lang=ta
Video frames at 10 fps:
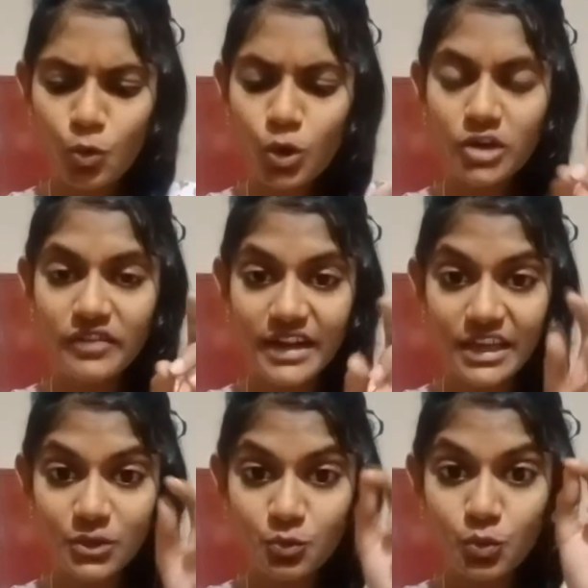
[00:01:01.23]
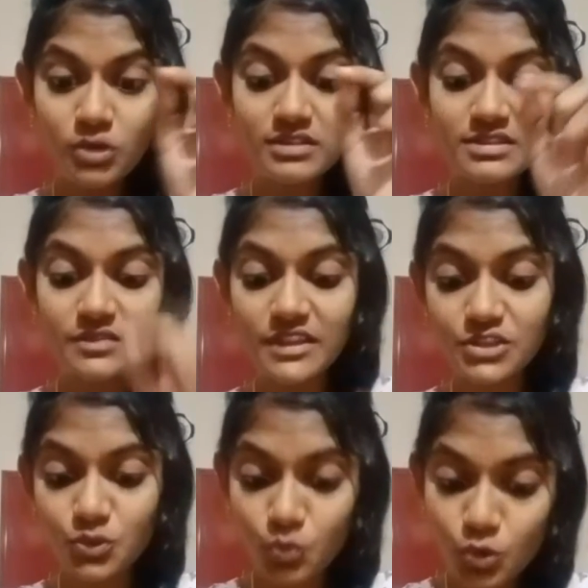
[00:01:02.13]
ஊழ்வினை உறுத்து
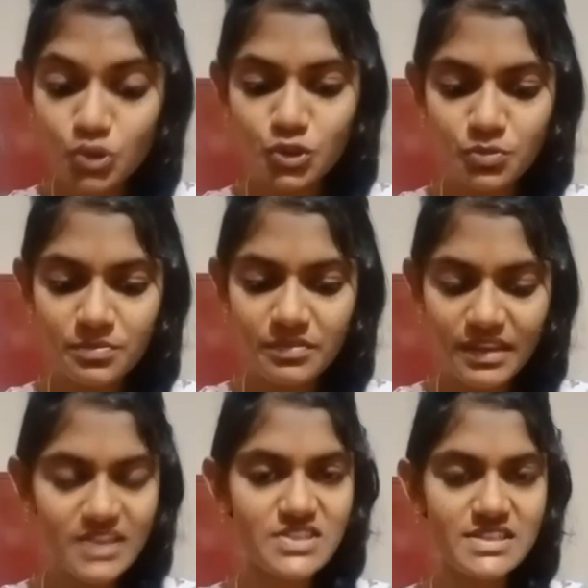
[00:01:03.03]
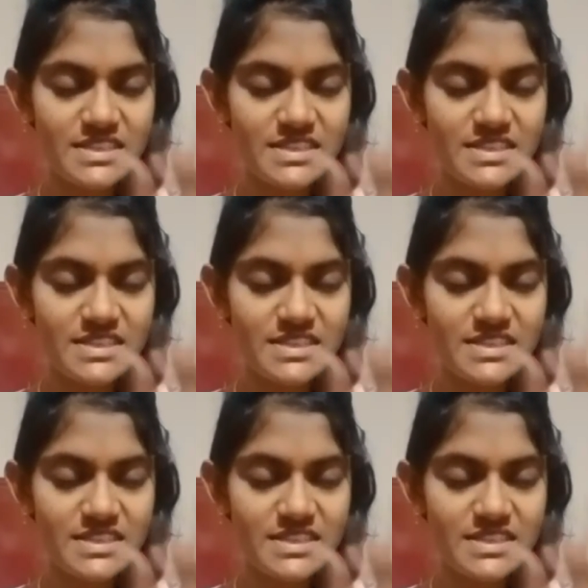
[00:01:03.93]
வந்து ஊட்டும் என்ற